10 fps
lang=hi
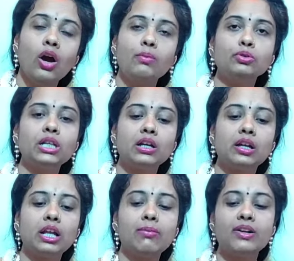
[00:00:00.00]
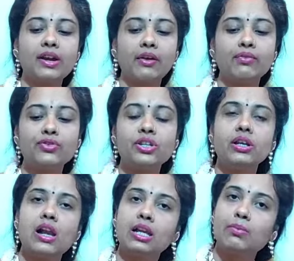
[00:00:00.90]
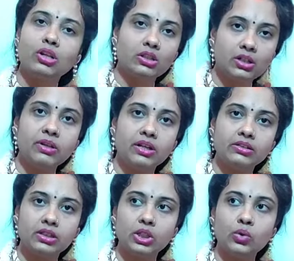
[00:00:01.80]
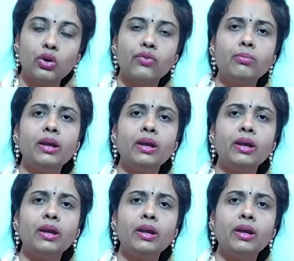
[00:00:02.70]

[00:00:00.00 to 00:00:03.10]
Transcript: और पूजा करने के बाद ड्राई फ्रूट्स निकाल के पॉलिथीन में रख देती हूँ और फिर